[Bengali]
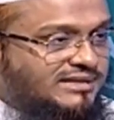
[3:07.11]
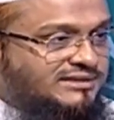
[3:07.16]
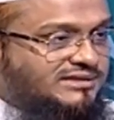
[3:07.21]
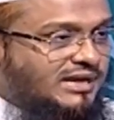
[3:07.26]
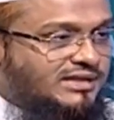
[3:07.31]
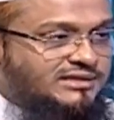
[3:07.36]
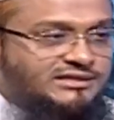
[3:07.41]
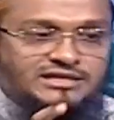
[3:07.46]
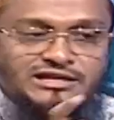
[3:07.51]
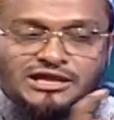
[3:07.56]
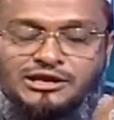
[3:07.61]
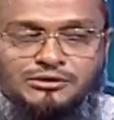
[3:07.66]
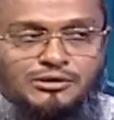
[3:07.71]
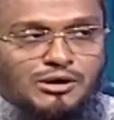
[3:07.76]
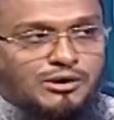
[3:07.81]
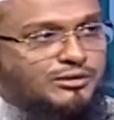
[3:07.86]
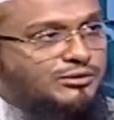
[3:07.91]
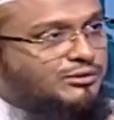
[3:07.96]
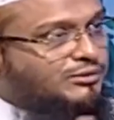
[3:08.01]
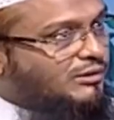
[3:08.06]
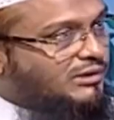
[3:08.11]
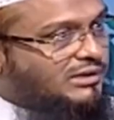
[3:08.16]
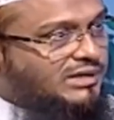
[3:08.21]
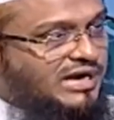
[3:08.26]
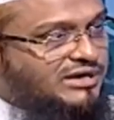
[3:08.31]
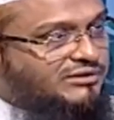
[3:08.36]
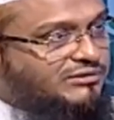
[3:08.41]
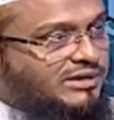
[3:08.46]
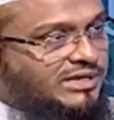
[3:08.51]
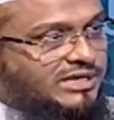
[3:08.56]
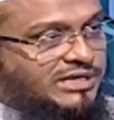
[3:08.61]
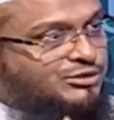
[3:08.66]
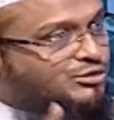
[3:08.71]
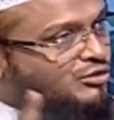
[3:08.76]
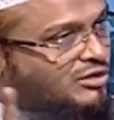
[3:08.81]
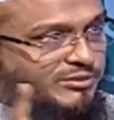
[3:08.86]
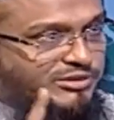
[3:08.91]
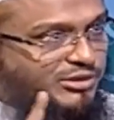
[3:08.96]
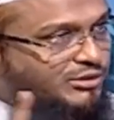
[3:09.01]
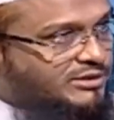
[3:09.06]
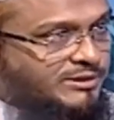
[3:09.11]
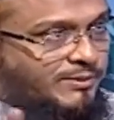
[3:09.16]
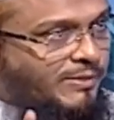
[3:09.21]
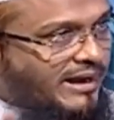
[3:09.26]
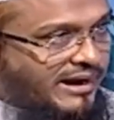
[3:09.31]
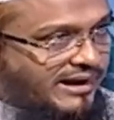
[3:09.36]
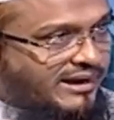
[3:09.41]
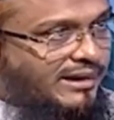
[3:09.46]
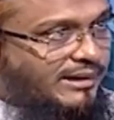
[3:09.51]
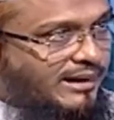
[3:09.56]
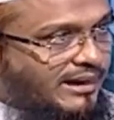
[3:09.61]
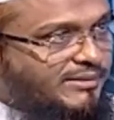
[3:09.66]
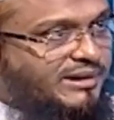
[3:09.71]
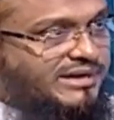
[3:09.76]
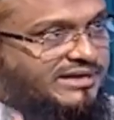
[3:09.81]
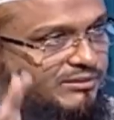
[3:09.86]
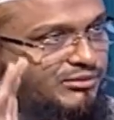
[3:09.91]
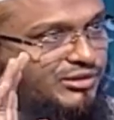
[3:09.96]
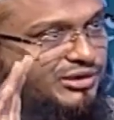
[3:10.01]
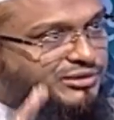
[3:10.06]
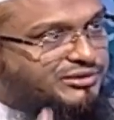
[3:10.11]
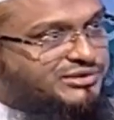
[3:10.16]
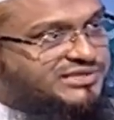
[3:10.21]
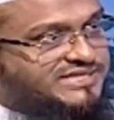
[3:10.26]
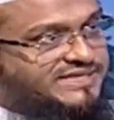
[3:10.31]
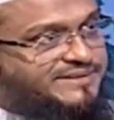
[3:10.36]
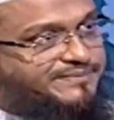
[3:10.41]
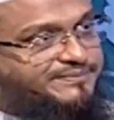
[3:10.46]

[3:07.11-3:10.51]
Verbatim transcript: তারা দিনের কখনো কল্যাণকর হিতকামী হতে পারেন না আমরা এটা মনে করছি